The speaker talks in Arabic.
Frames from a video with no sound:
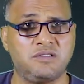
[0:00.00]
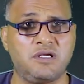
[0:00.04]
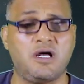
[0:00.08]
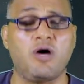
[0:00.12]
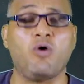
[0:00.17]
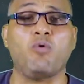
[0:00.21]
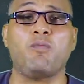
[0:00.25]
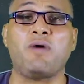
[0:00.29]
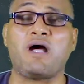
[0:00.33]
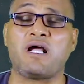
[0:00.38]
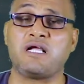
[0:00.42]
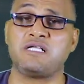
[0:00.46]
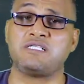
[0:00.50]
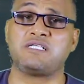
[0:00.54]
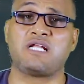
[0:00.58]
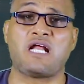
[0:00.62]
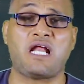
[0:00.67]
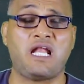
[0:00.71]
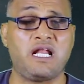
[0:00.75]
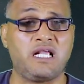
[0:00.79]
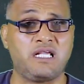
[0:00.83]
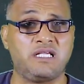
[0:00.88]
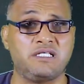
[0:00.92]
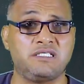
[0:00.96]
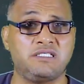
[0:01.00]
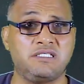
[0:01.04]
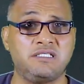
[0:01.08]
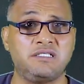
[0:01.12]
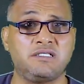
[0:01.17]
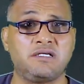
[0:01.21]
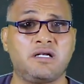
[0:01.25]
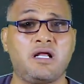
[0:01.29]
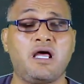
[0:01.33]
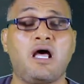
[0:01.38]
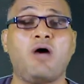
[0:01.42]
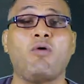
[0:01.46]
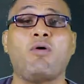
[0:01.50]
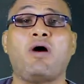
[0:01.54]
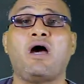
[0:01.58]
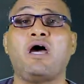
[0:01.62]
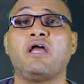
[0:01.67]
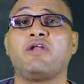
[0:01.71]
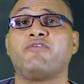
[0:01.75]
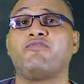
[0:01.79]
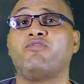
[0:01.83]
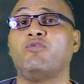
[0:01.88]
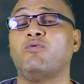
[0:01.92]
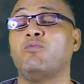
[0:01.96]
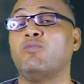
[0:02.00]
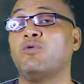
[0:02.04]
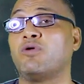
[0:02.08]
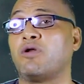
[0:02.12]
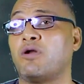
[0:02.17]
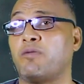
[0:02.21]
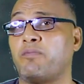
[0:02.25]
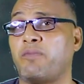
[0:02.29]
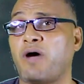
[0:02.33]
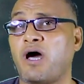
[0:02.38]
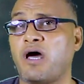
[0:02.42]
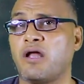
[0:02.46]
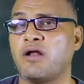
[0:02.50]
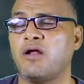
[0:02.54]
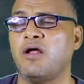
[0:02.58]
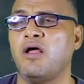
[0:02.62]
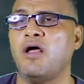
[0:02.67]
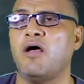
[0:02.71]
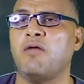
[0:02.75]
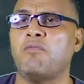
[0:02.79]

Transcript: او بحجز رحلات كتير او عارف امور البحر